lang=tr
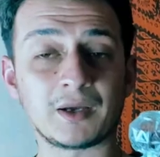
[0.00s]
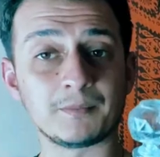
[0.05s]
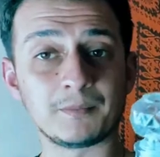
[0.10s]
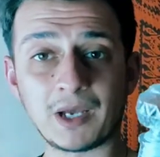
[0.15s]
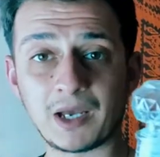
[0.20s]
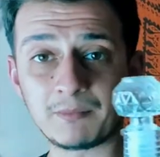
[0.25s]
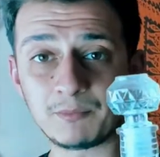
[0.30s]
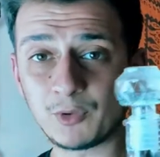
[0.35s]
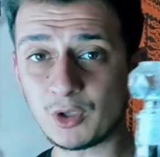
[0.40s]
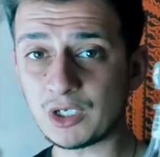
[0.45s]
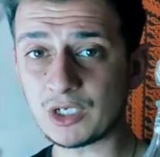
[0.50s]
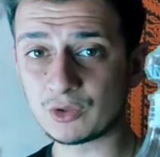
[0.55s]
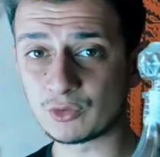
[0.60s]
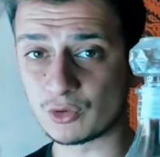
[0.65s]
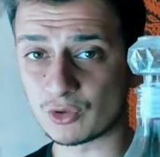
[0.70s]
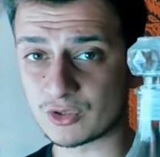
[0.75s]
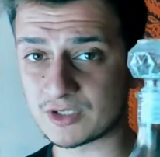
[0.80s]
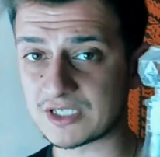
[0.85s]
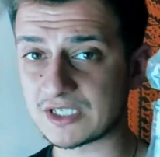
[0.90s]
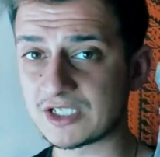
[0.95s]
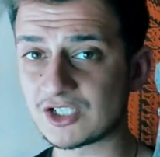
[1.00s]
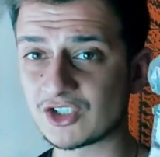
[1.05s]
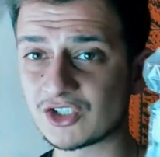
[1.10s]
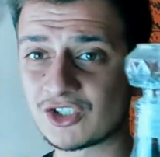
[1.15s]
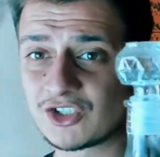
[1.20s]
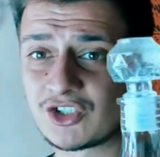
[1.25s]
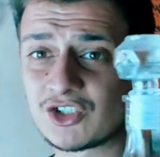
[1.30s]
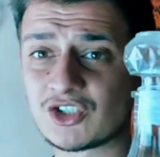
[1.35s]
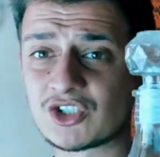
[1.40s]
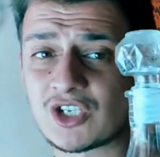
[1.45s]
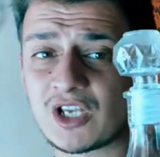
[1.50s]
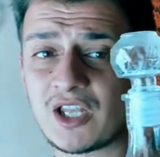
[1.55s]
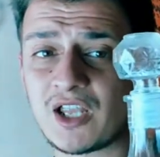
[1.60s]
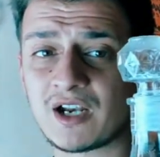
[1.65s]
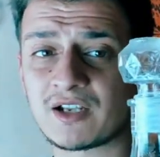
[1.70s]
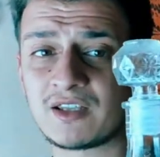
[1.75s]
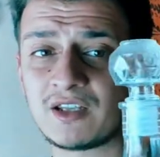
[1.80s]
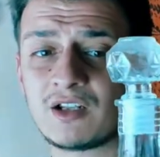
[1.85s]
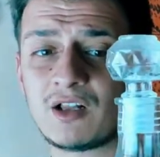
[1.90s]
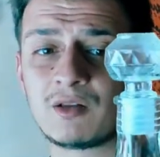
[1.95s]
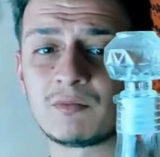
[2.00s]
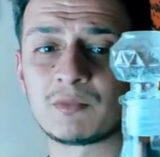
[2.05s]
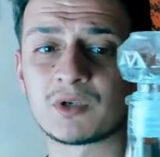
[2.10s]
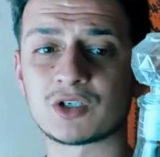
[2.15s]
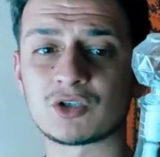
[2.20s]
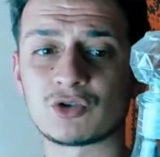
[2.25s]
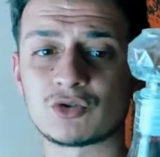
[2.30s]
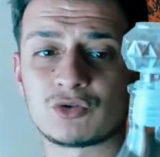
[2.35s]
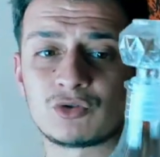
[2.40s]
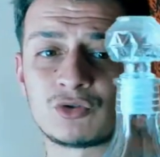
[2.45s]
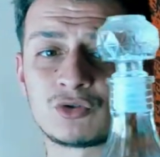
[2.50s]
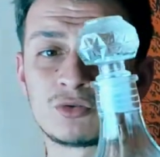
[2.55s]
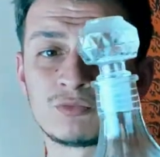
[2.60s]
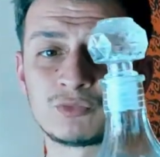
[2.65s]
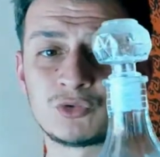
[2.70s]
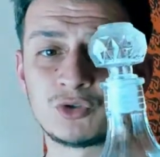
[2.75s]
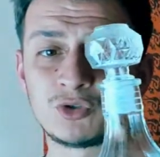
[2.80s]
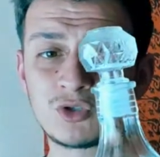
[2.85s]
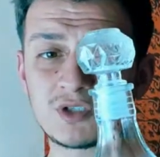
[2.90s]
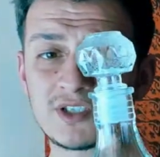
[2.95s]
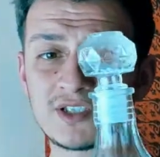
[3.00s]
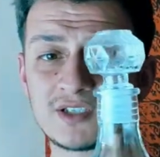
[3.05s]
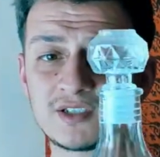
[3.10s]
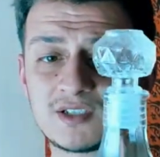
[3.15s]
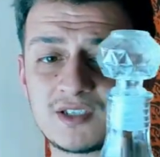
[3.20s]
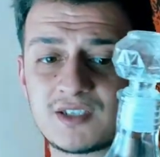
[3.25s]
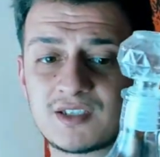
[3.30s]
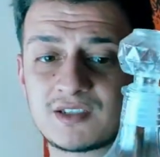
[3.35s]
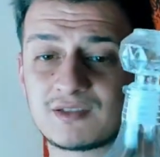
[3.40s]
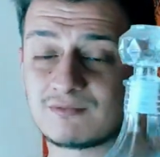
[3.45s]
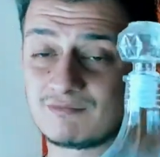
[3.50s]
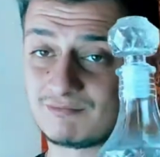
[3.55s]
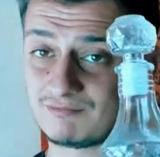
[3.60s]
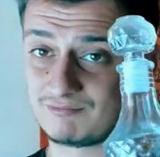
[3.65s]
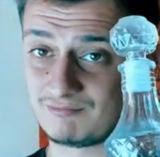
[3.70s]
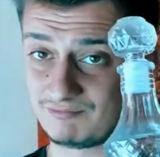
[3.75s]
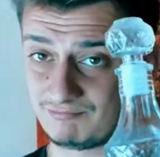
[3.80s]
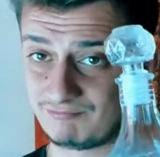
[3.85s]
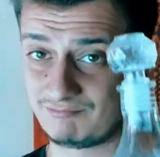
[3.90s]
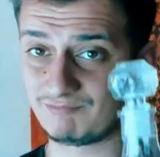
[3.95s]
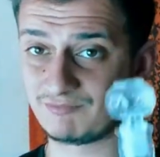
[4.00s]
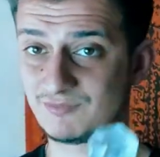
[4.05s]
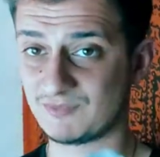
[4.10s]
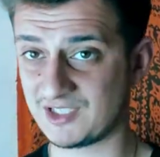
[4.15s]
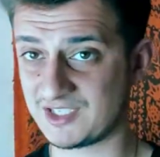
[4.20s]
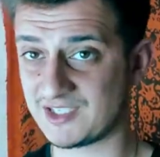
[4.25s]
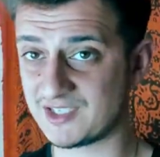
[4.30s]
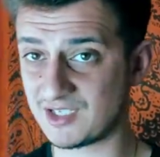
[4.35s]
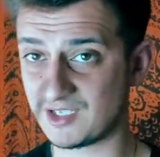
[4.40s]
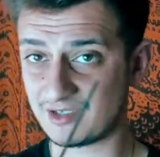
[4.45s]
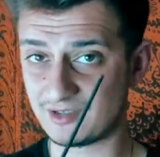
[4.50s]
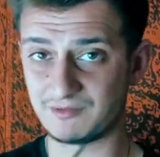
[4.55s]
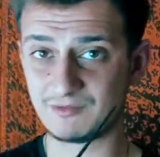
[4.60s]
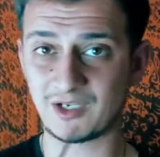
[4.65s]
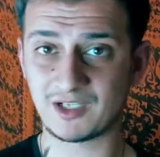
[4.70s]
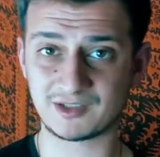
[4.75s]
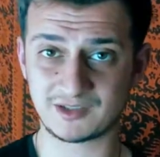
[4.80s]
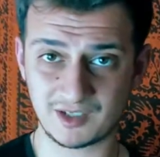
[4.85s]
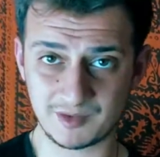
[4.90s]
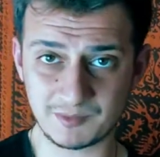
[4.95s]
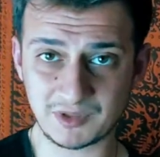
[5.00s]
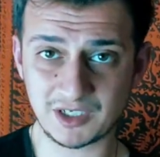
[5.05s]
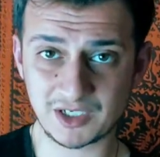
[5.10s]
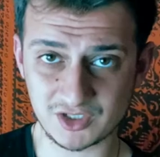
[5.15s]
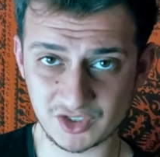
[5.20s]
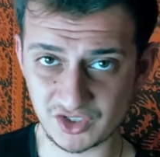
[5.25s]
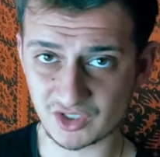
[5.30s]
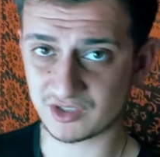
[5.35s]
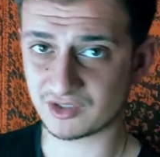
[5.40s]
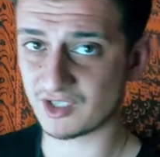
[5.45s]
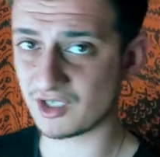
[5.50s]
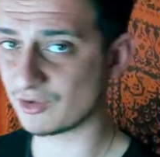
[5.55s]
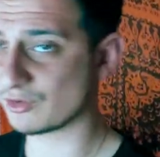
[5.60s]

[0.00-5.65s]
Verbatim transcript: ha, ben böyle gösterişli şişelerden almak istiyorum diyorsanız size hatta birkaç tane